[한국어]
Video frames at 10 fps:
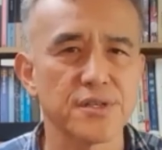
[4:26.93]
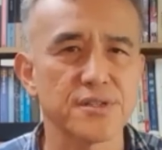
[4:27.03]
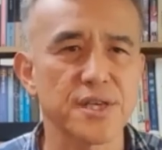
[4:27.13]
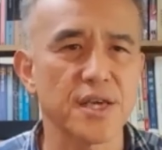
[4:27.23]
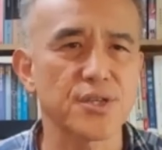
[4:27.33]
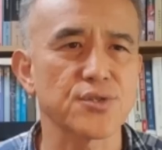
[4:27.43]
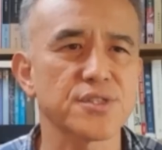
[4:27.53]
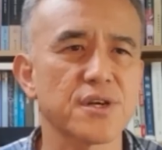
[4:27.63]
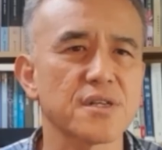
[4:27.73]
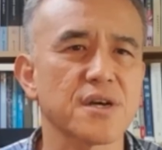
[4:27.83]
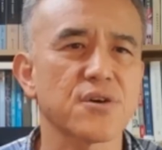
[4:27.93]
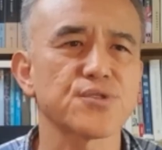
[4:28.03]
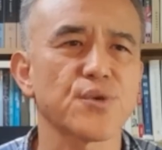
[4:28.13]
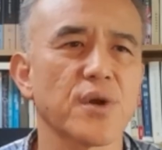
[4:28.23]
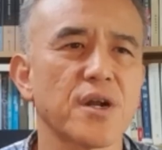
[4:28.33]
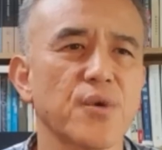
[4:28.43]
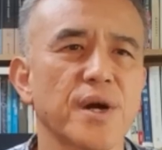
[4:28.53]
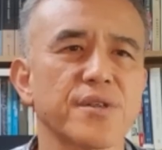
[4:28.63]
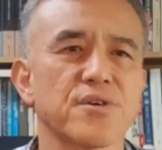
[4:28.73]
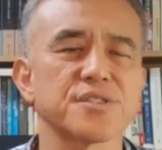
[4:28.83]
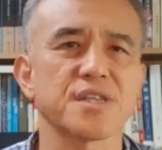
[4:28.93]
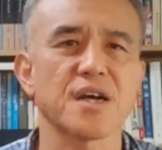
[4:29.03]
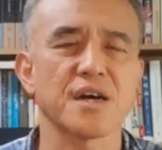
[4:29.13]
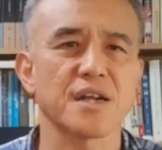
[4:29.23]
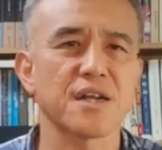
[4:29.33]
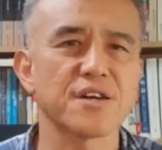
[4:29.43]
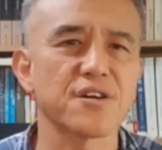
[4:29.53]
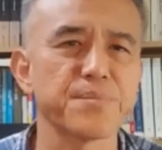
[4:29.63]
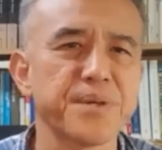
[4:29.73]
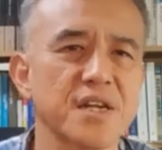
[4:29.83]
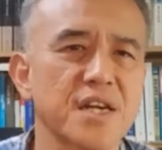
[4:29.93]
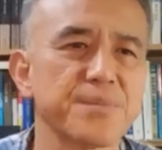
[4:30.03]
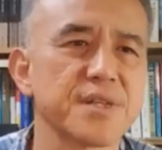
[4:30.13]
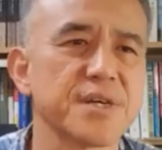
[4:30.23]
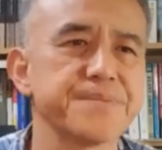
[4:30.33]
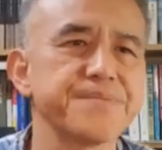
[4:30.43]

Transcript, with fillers: 이 세계 전체를 다 컨트롤하려고 하는 것이다 라는 그런 비난입니다.